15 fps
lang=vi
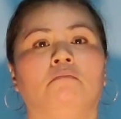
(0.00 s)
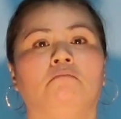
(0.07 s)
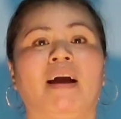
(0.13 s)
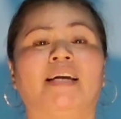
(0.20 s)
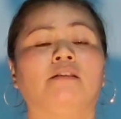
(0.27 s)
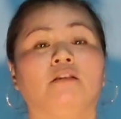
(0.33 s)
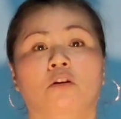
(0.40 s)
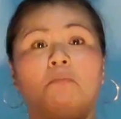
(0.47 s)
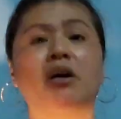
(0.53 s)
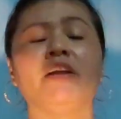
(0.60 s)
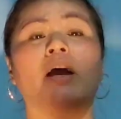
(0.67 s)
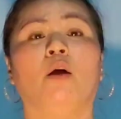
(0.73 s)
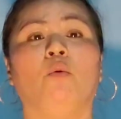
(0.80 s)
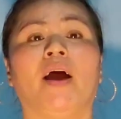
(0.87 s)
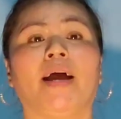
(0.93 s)
Mà cái xưởng mới
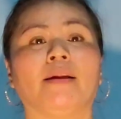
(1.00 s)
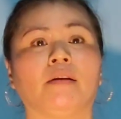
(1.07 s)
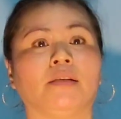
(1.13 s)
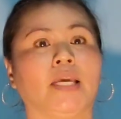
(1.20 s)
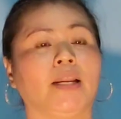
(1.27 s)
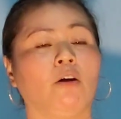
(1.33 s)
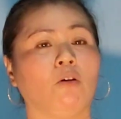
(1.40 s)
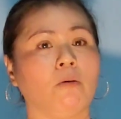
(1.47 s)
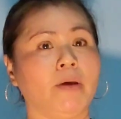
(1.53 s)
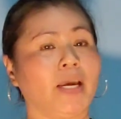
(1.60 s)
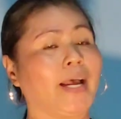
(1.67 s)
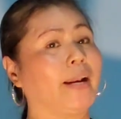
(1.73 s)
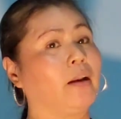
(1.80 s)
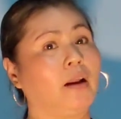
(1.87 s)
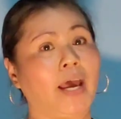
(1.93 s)
về qua thì chị đâu có
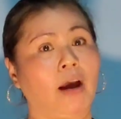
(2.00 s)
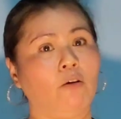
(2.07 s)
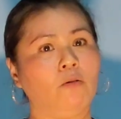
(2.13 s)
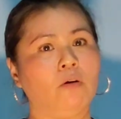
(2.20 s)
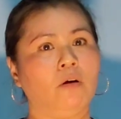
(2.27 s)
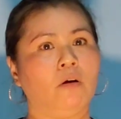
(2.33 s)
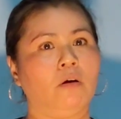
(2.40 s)
biết anh đó đâu.